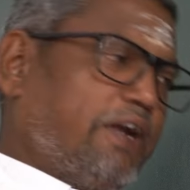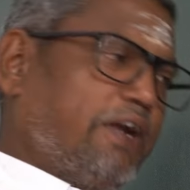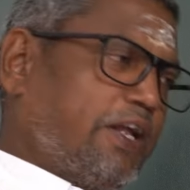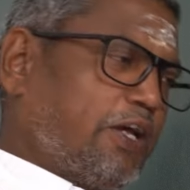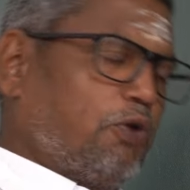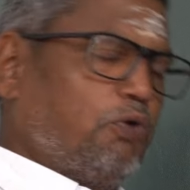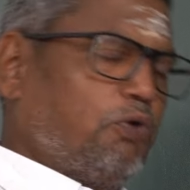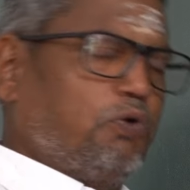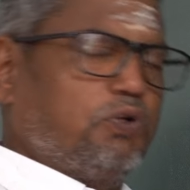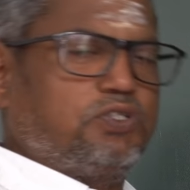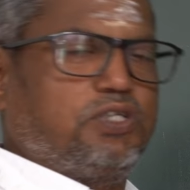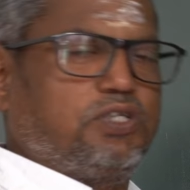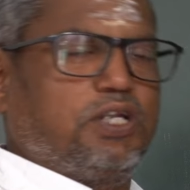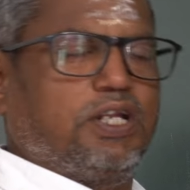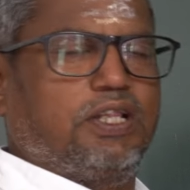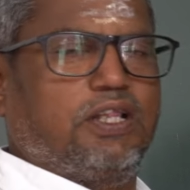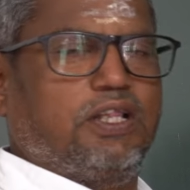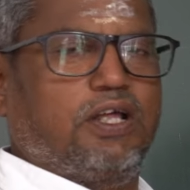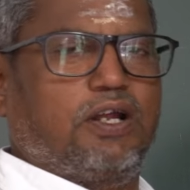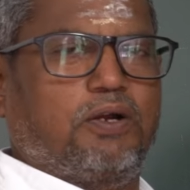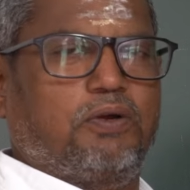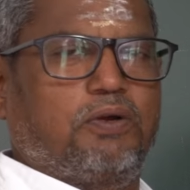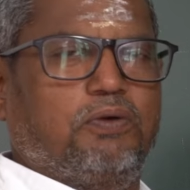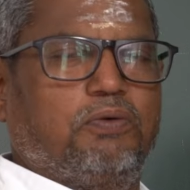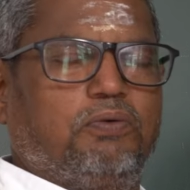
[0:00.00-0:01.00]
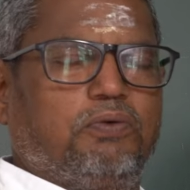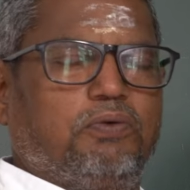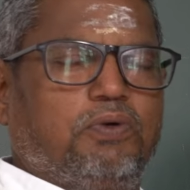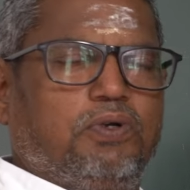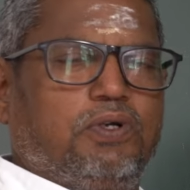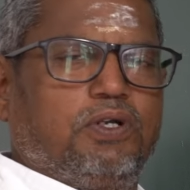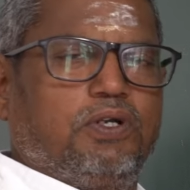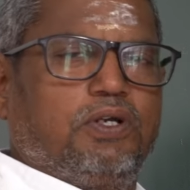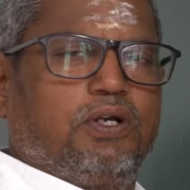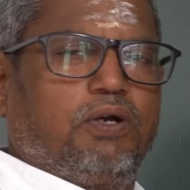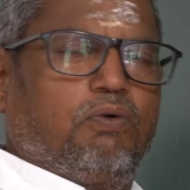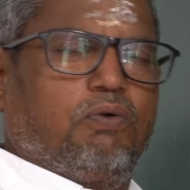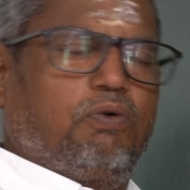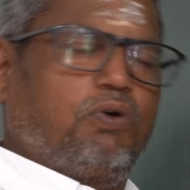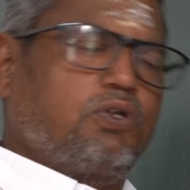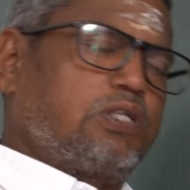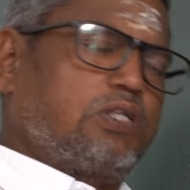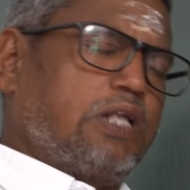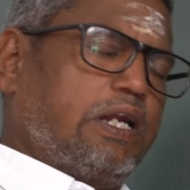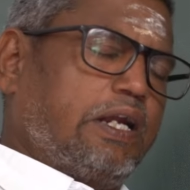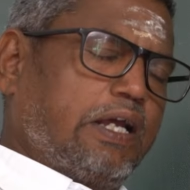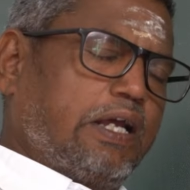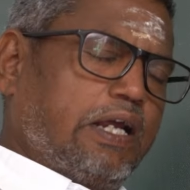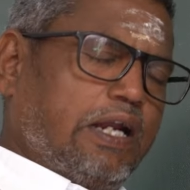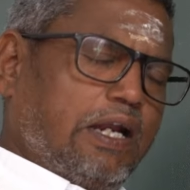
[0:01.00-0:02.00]
வடக்கு ரோடு சிறியதாக இருக்கும் ஒரு
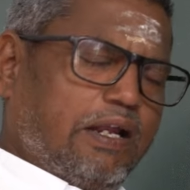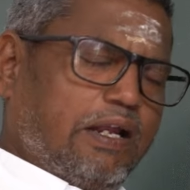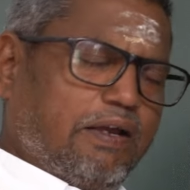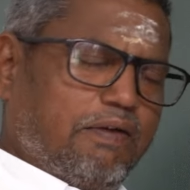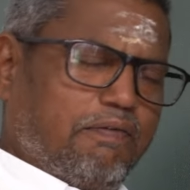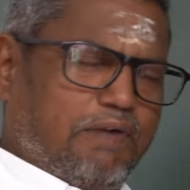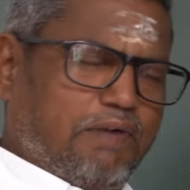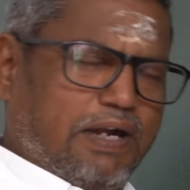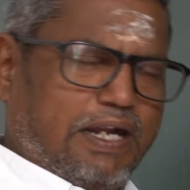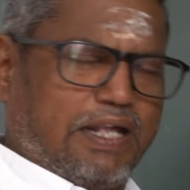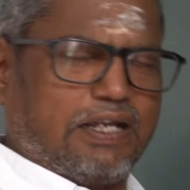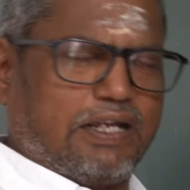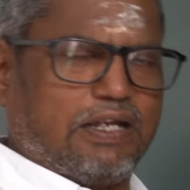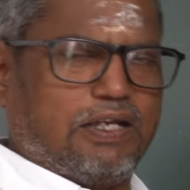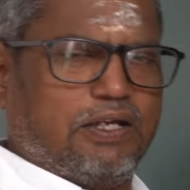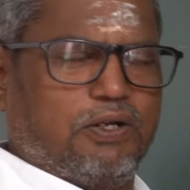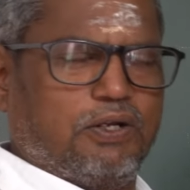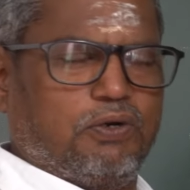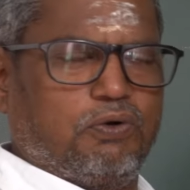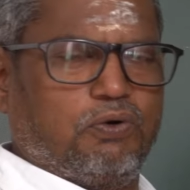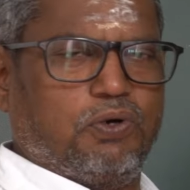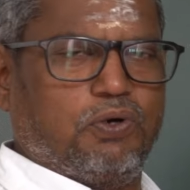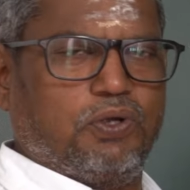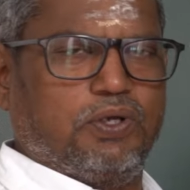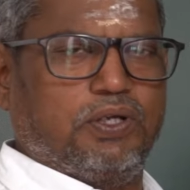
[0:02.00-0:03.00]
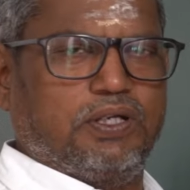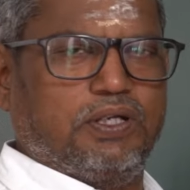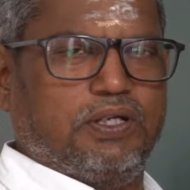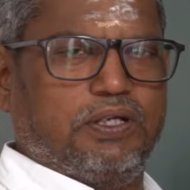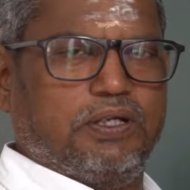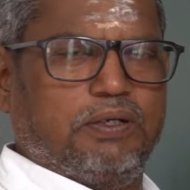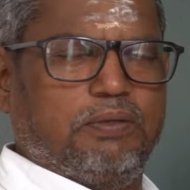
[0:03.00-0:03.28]
சில இடங்களில் வடக்கு ரோடு